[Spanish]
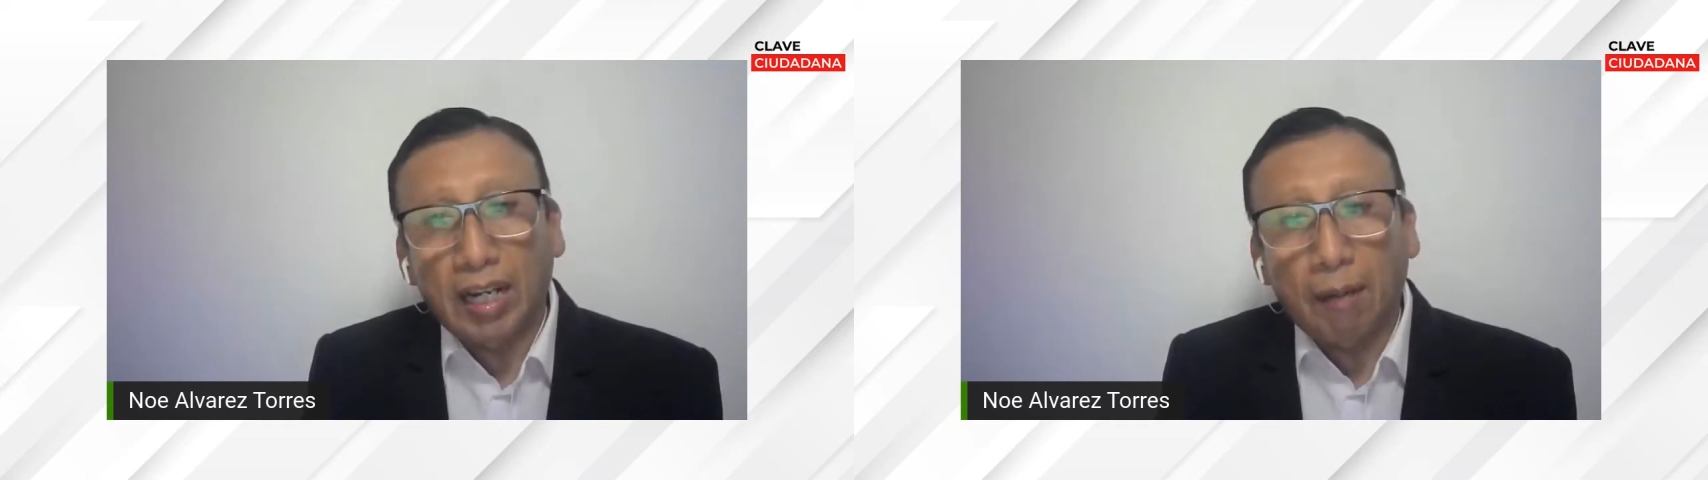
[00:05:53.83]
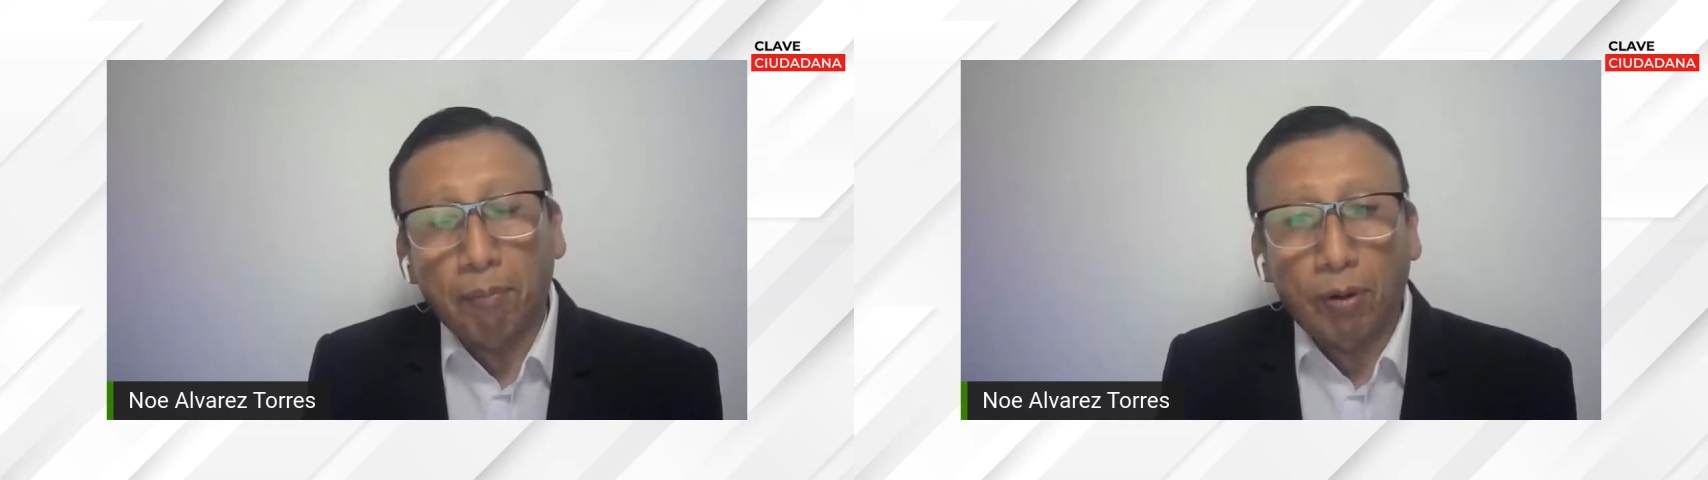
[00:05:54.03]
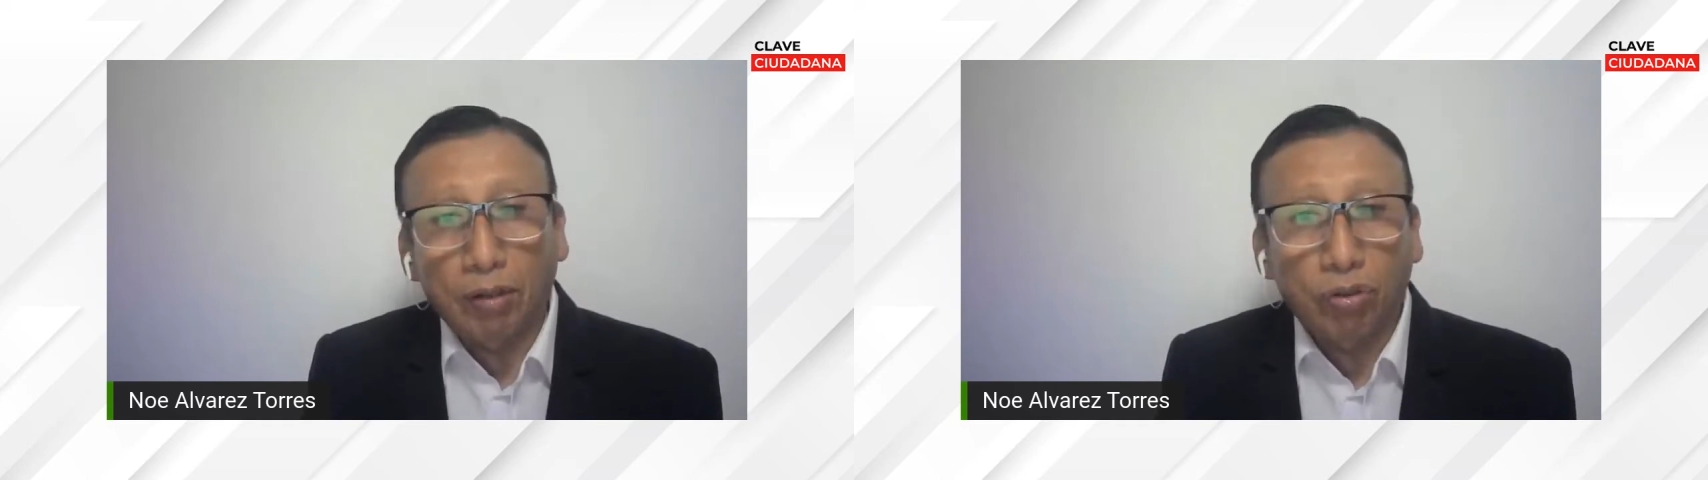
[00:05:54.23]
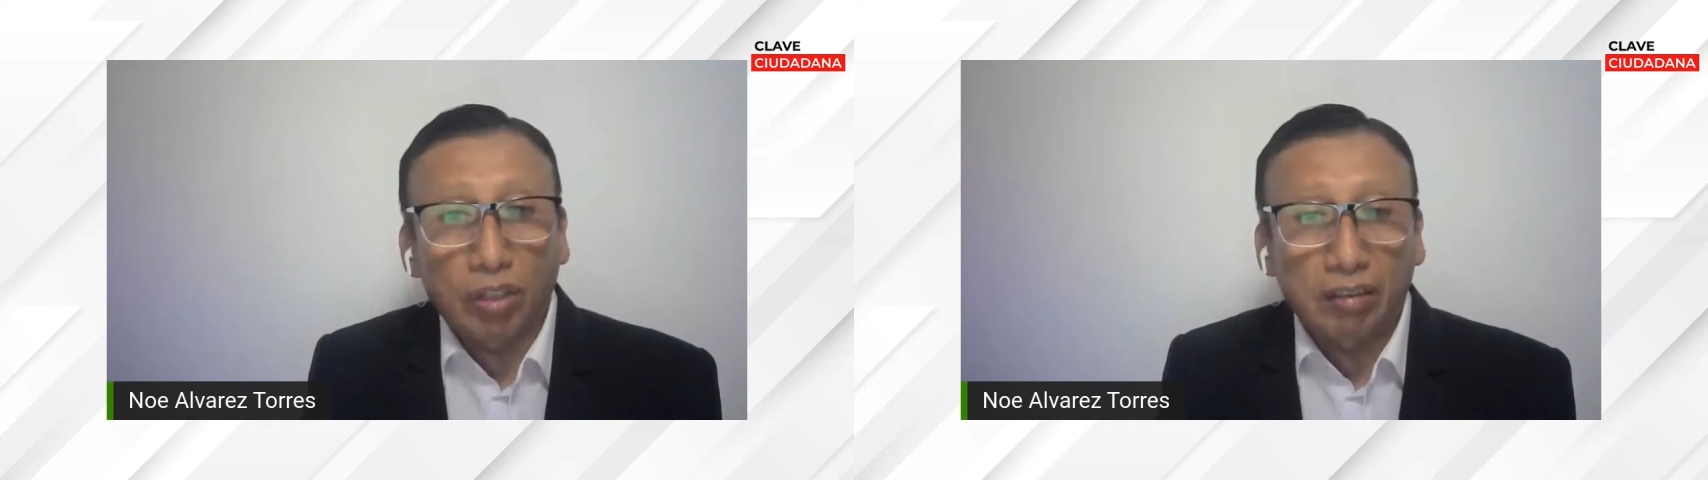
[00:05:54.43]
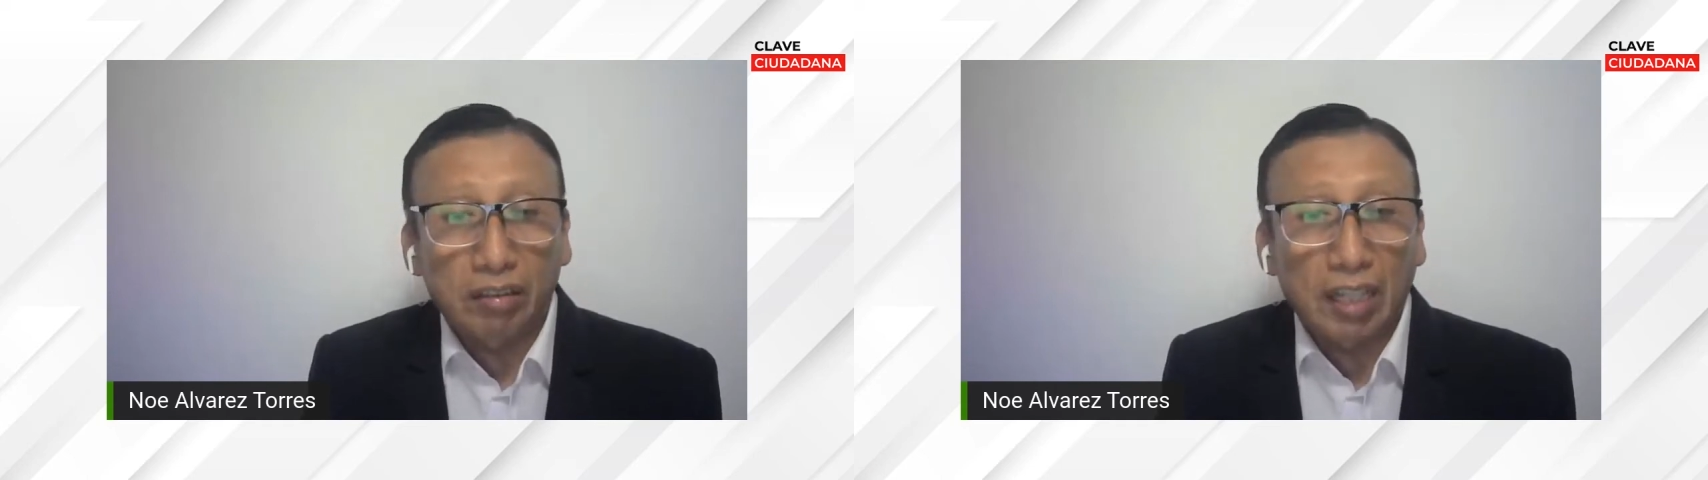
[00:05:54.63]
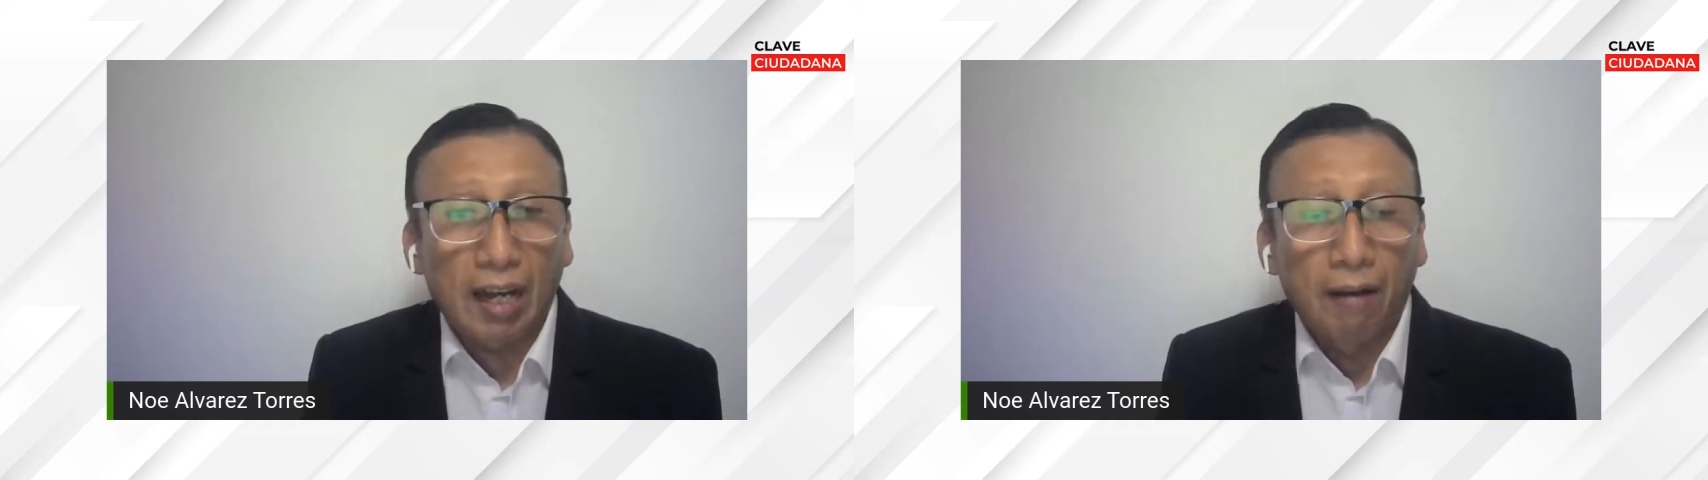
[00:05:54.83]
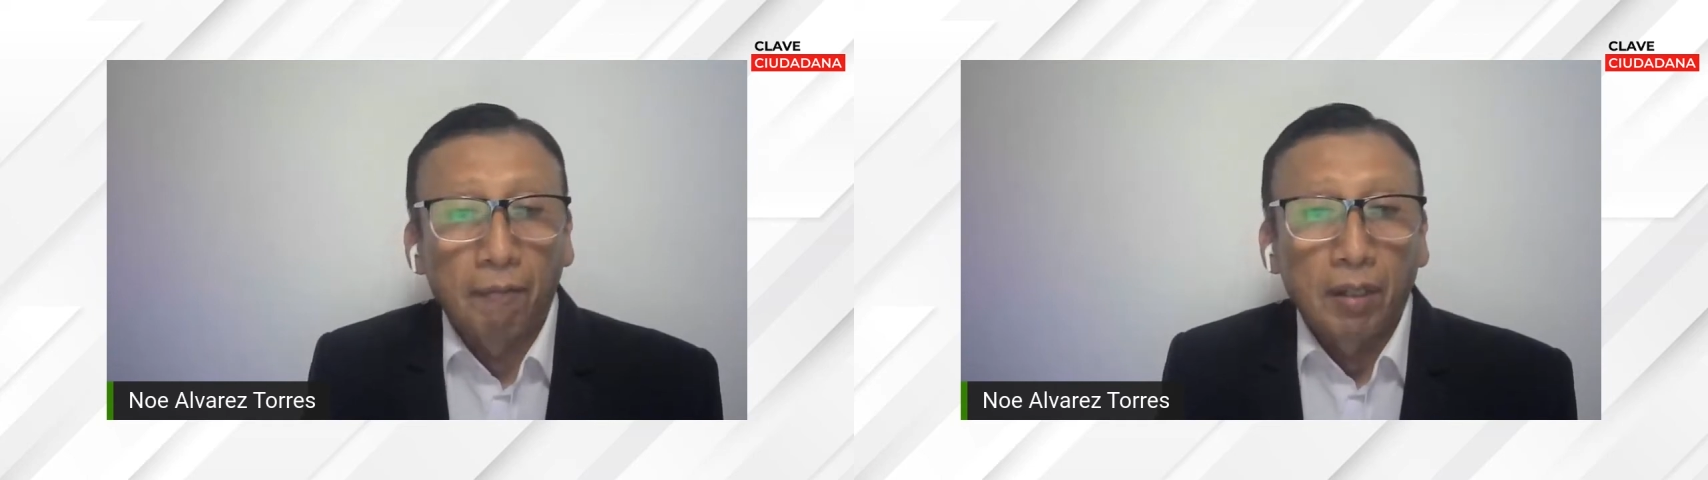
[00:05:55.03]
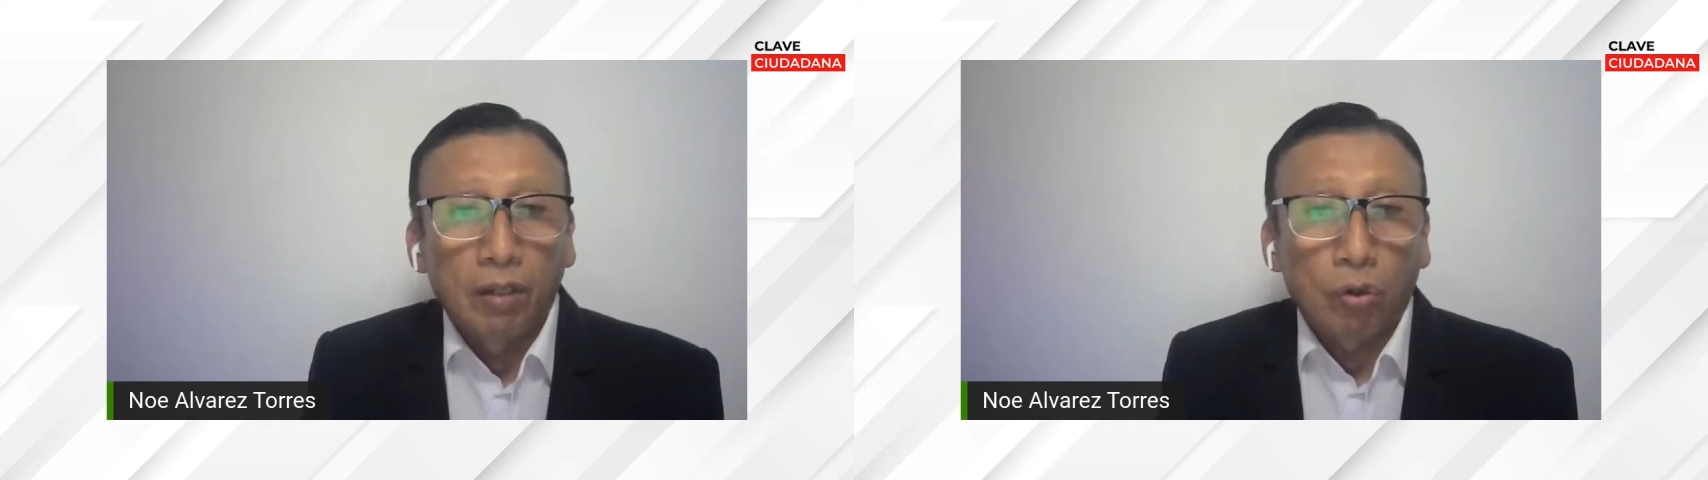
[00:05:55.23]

de la población que está